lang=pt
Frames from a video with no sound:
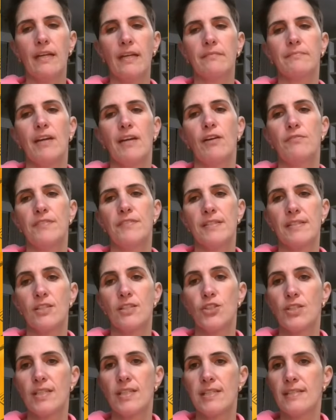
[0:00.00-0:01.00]
é talvez
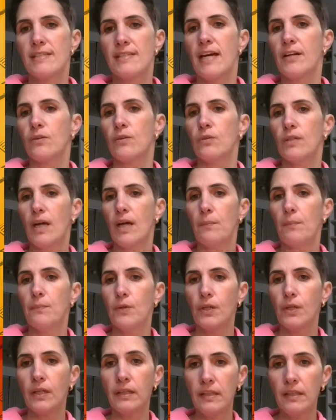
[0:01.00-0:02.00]
seja necessário colocar um
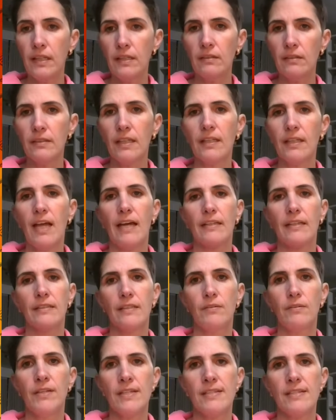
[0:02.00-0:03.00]
pouquinho de clara,
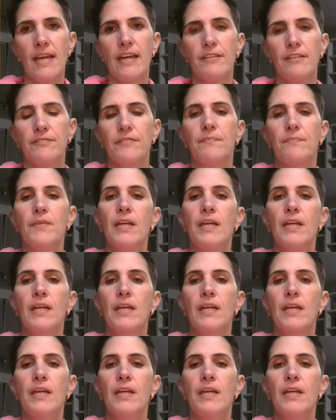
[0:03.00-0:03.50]
então reserve.